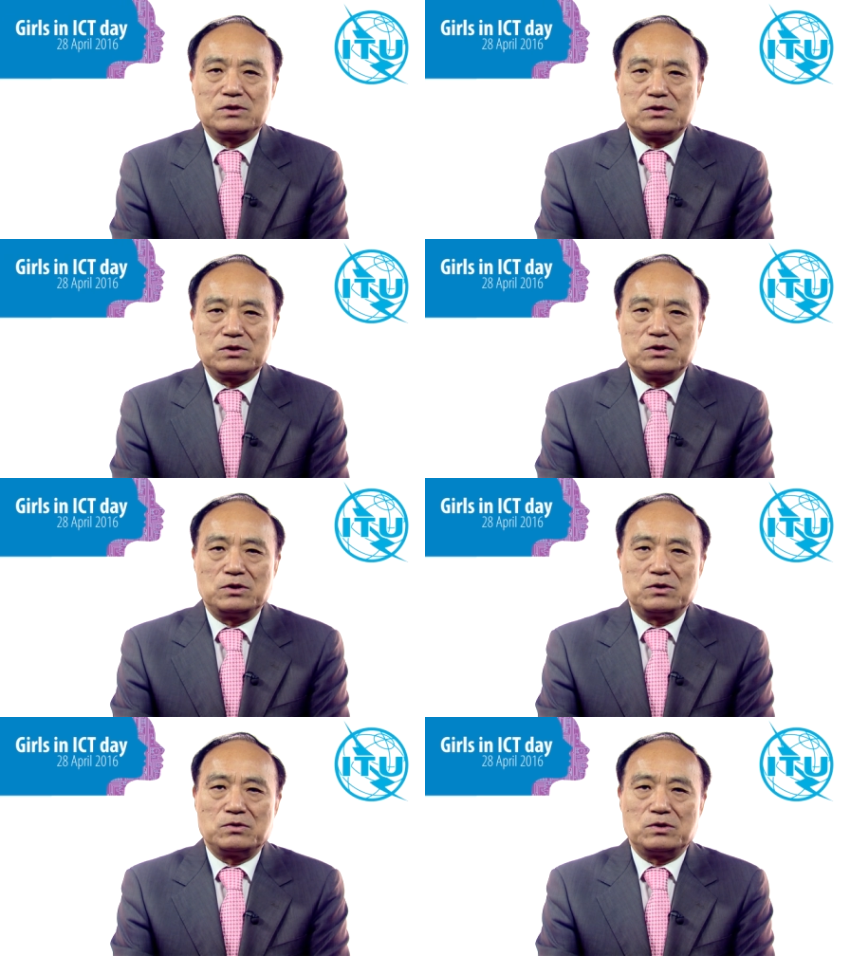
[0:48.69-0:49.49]
就
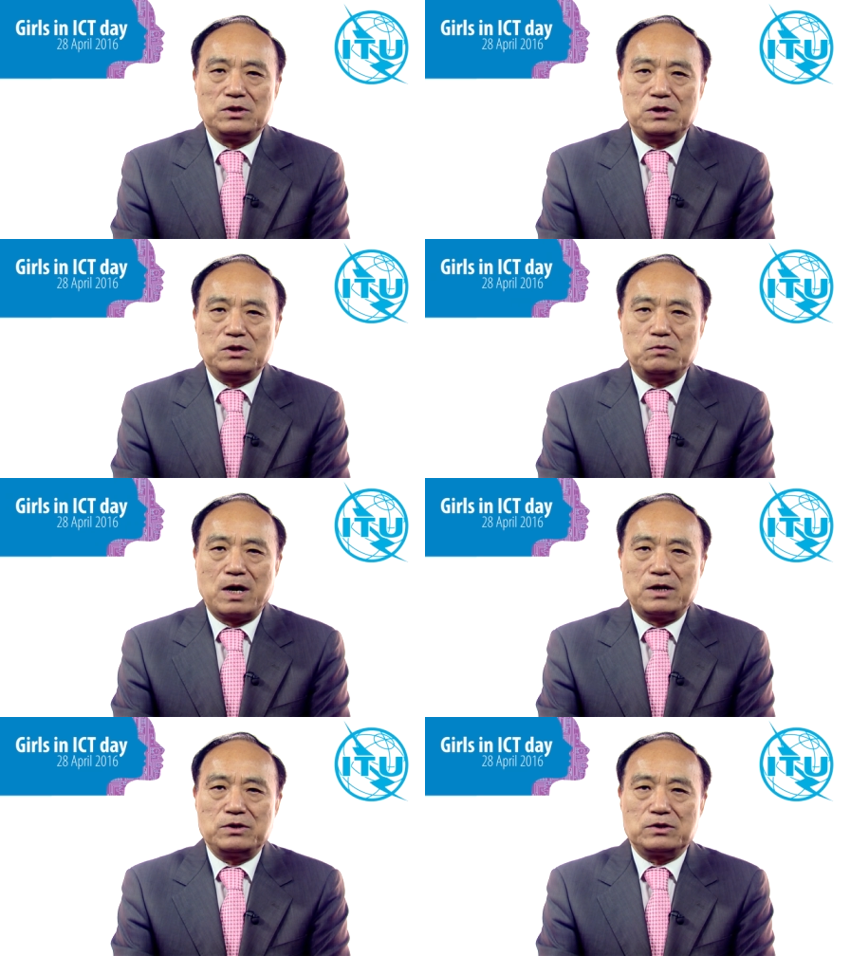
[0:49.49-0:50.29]
有六
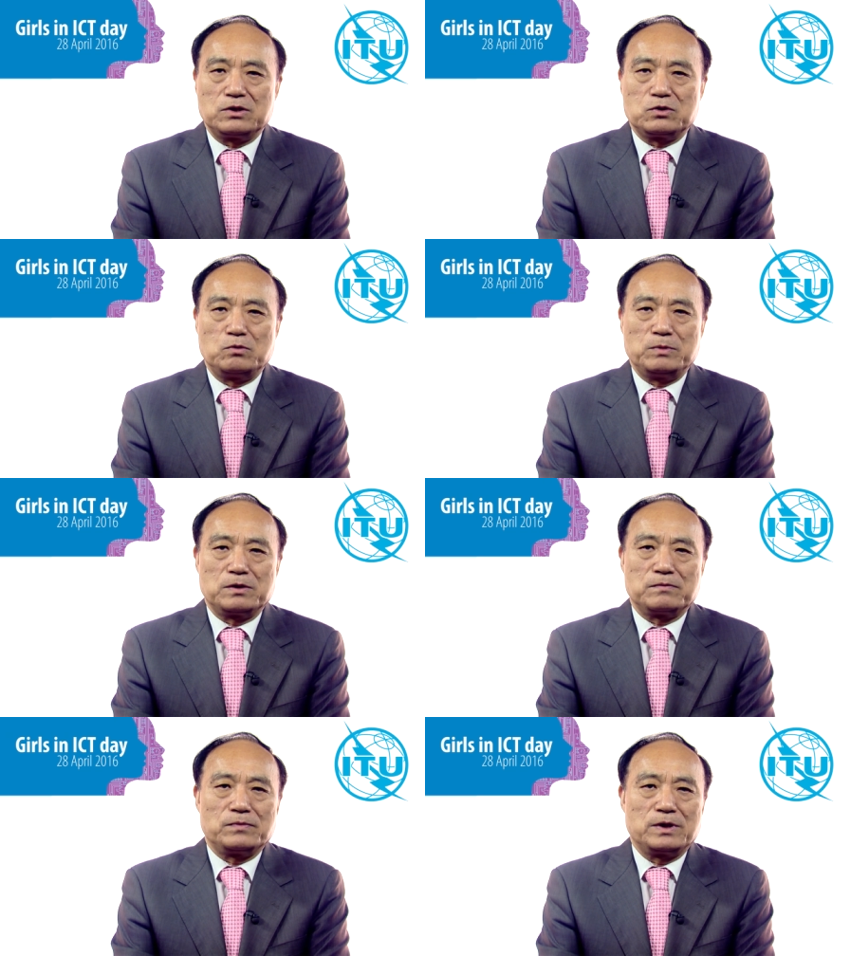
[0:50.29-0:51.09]
万六千多
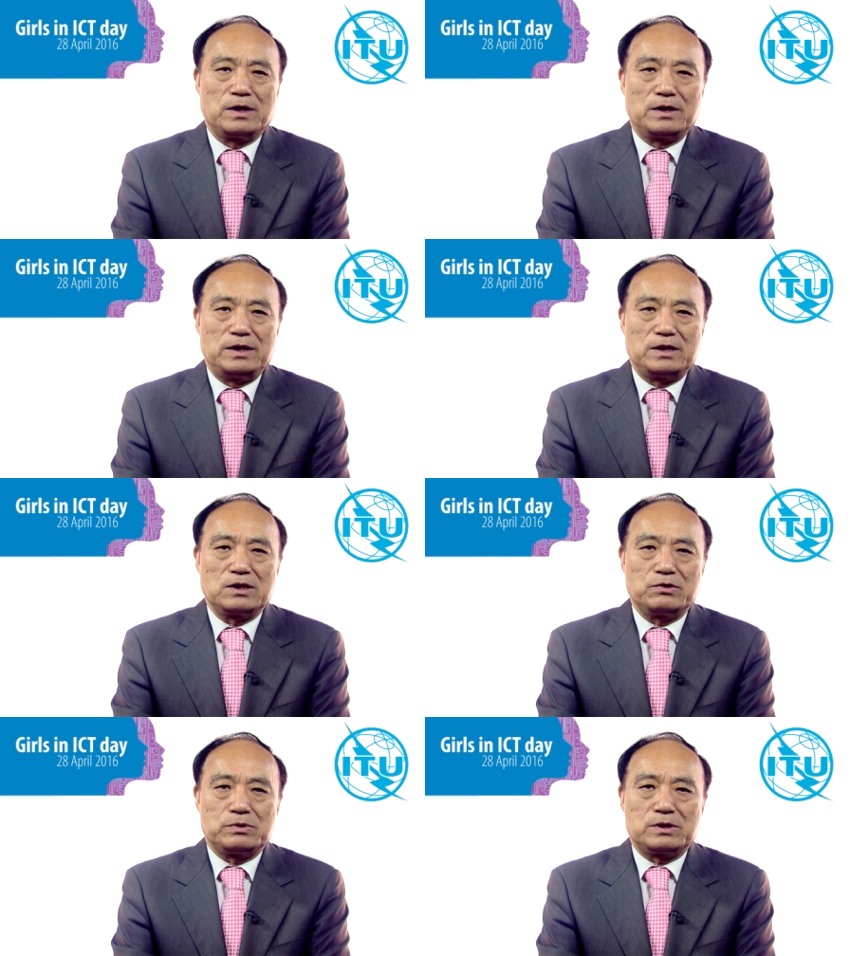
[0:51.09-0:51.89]
名年
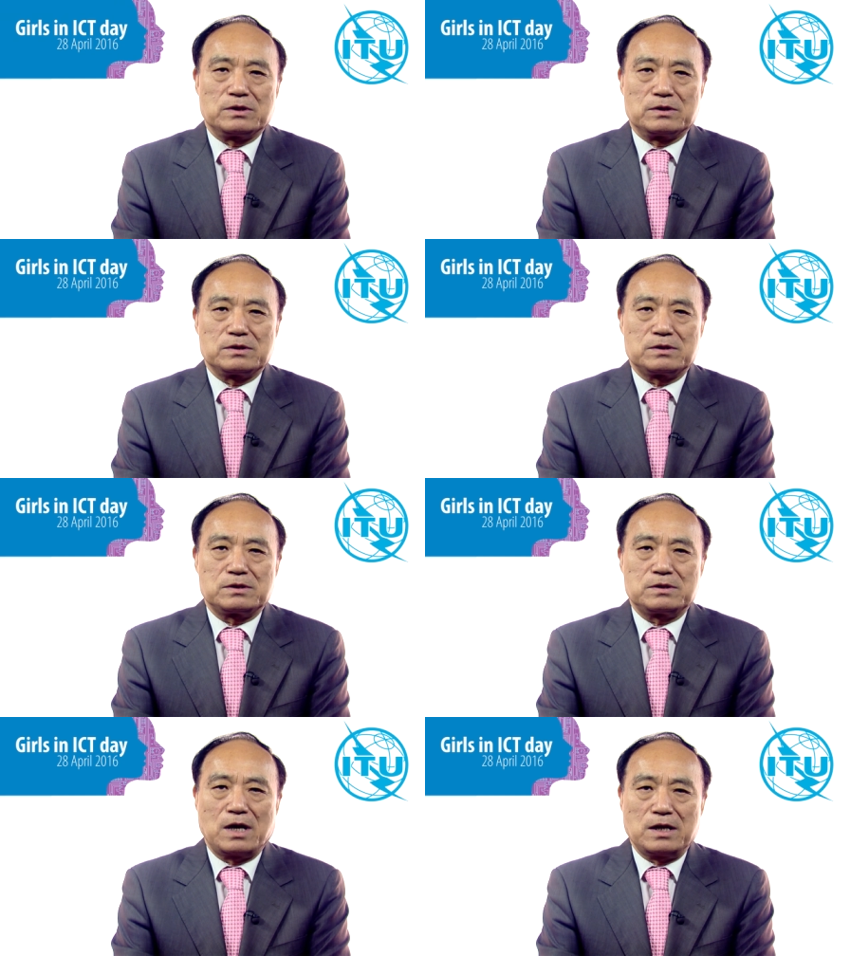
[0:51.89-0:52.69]
轻女性
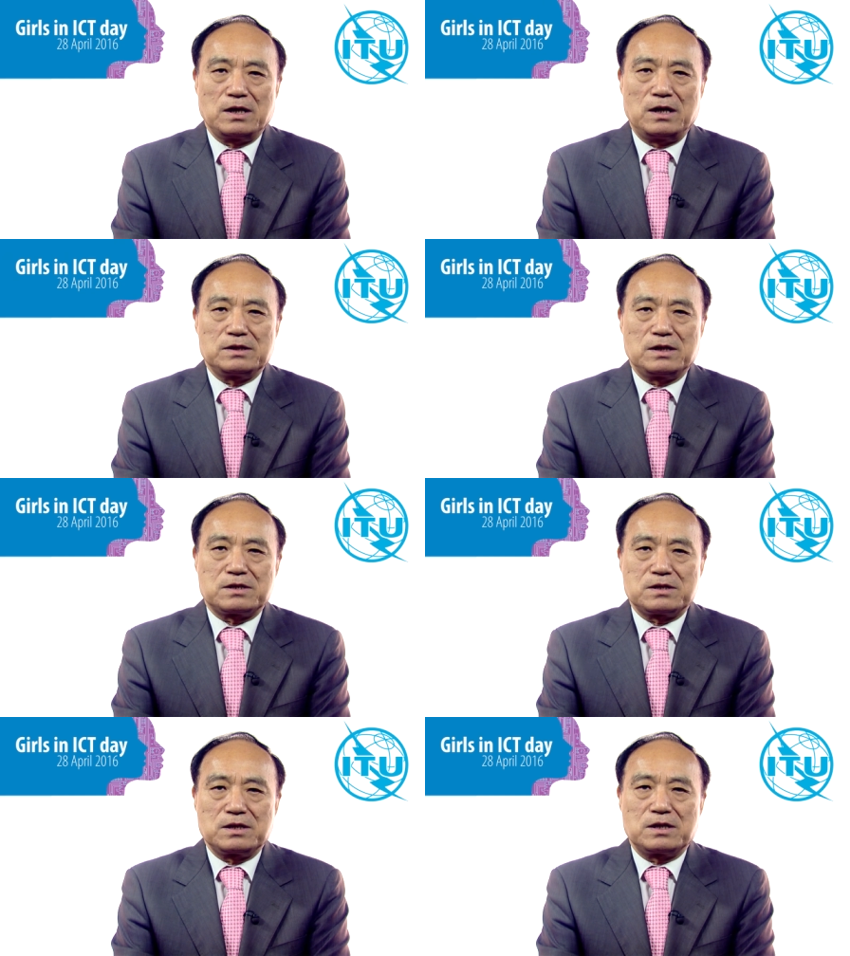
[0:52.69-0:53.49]
参加了在
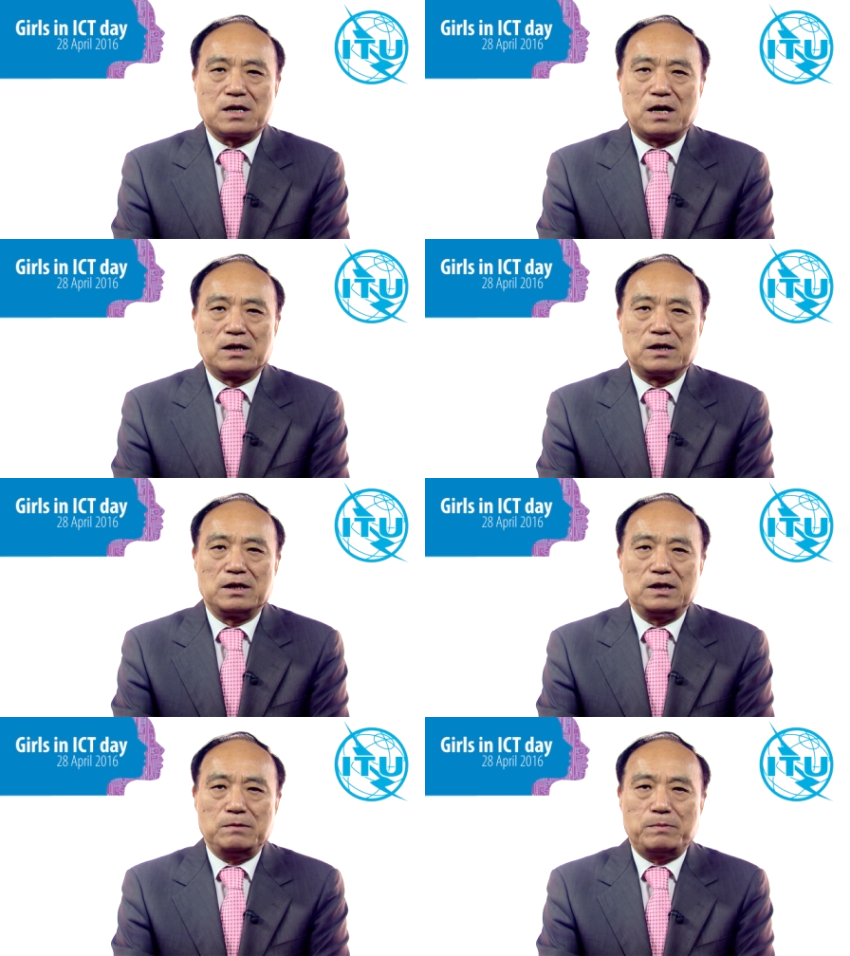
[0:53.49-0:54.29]
世界上
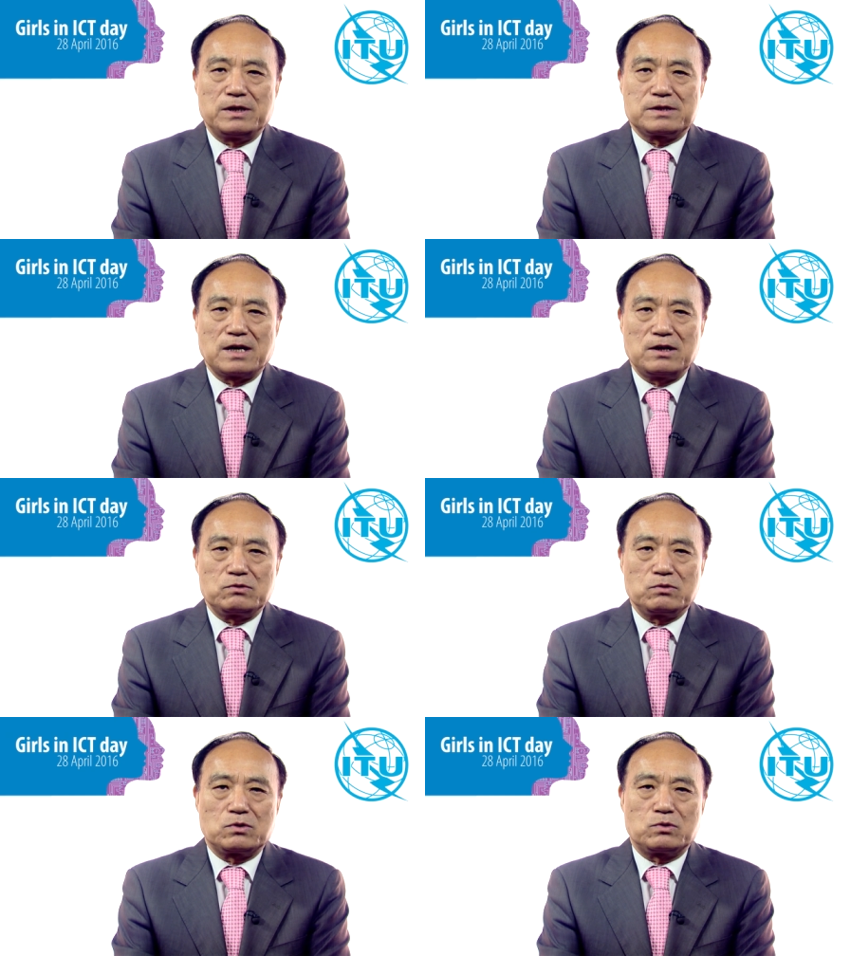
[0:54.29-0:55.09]
一百三十
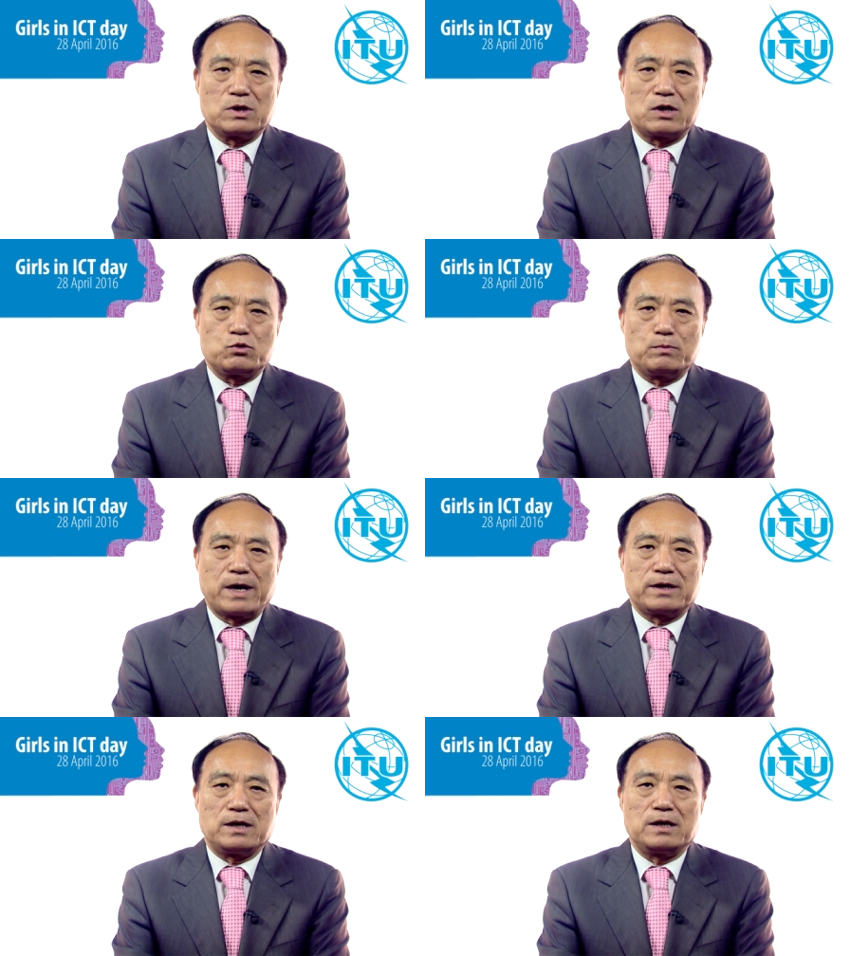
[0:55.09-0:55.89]
多个国家举
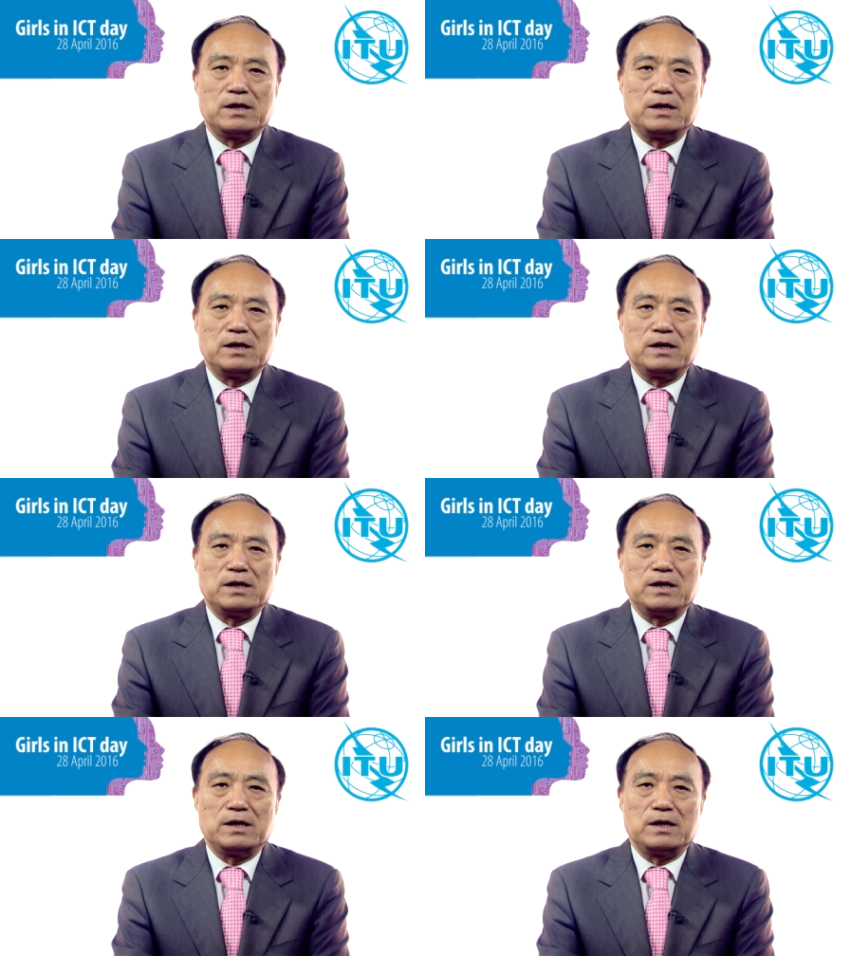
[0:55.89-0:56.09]
办的